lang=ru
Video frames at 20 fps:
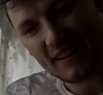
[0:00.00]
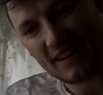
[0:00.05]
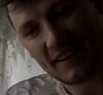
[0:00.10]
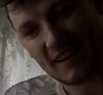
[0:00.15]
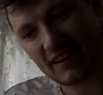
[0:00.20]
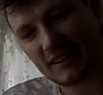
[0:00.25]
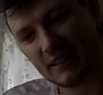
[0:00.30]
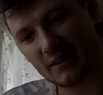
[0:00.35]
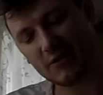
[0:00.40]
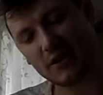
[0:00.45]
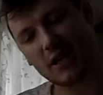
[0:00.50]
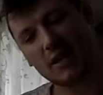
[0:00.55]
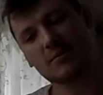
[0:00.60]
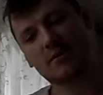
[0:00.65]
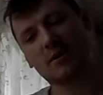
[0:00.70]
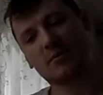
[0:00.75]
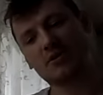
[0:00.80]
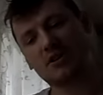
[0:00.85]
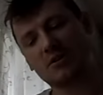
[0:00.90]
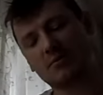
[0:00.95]
И как-то
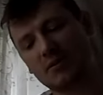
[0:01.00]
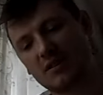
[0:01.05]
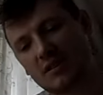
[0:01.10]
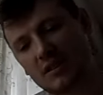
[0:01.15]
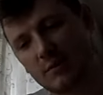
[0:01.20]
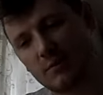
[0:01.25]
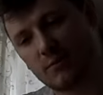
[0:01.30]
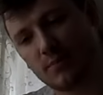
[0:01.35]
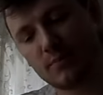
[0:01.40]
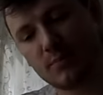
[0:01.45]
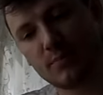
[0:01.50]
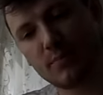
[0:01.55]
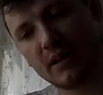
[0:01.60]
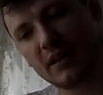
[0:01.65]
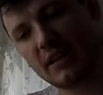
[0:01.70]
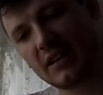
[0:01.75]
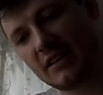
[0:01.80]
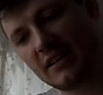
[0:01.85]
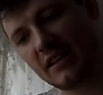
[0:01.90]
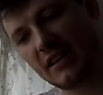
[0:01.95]
время вообще быстро
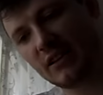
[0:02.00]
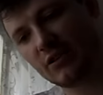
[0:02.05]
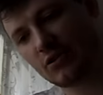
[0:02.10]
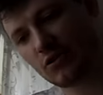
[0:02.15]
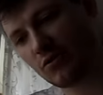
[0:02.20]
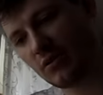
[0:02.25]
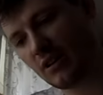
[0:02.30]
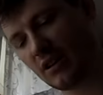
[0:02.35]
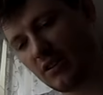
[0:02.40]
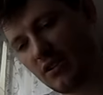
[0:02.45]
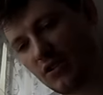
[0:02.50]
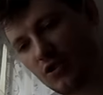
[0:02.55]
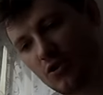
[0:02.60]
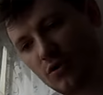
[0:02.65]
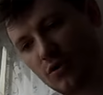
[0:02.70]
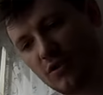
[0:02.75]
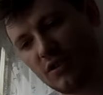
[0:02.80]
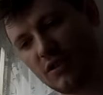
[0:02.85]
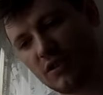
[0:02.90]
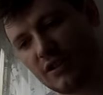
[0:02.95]
пролетело, что я
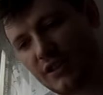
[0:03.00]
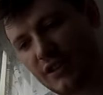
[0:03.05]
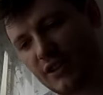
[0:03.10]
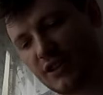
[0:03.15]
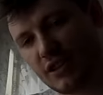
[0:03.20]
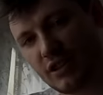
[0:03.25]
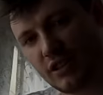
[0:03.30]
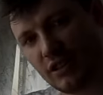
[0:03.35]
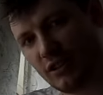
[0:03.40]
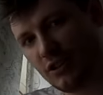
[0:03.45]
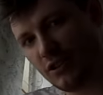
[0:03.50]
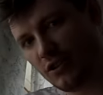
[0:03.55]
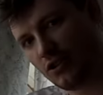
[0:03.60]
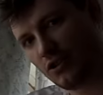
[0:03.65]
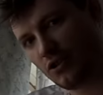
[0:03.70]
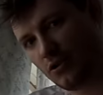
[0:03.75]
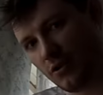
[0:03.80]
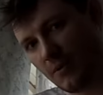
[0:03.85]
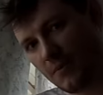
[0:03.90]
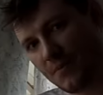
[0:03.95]
ничего и не слышал или
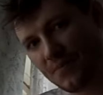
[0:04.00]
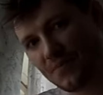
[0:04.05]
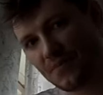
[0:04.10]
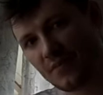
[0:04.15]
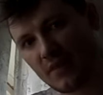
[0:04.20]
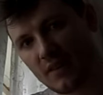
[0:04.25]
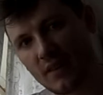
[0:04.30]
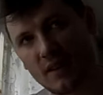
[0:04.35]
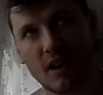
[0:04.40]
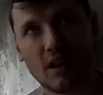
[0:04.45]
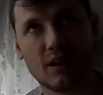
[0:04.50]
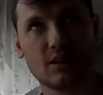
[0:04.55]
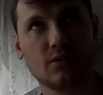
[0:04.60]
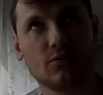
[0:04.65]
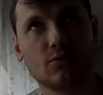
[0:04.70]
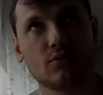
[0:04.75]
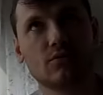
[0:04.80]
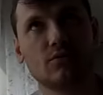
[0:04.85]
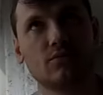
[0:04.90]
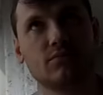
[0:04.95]
ничего.
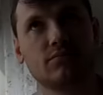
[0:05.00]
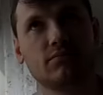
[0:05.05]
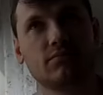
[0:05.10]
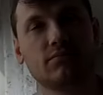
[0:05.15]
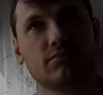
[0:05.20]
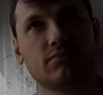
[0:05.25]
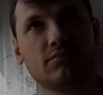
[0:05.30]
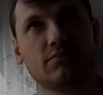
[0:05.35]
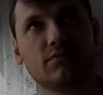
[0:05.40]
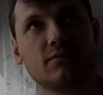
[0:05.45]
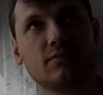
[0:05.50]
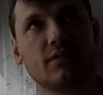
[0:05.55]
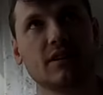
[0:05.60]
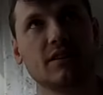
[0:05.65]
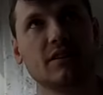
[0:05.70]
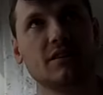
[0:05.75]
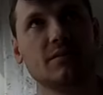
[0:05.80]
Как-то вот в